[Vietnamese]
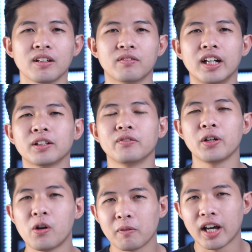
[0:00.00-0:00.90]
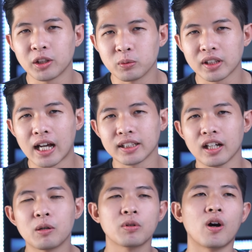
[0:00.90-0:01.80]
Vậy thì trong video ngày hôm nay chúng ta
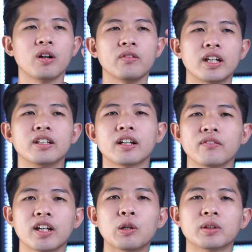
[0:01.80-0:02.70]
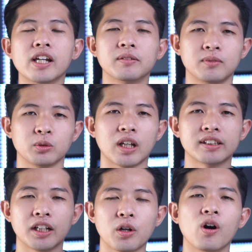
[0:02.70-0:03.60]
sẽ không nói về những cái vế đầu tiên mà chúng ta
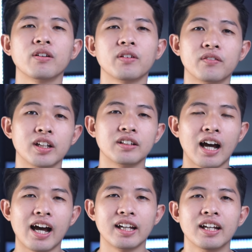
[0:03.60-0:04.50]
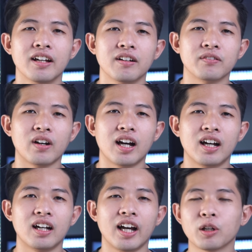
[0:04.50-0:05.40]
sẽ nói về vế thứ hai
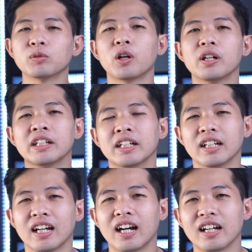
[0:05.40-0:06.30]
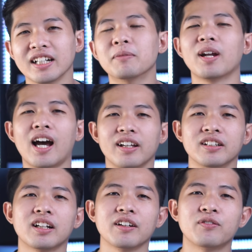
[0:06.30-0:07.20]
và hãy cùng tôi à, điểm lại
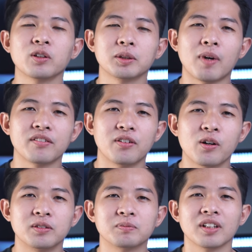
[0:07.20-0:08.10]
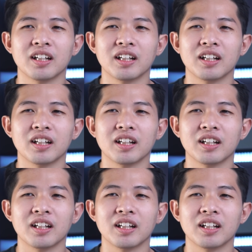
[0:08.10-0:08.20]
những cái phone smartphone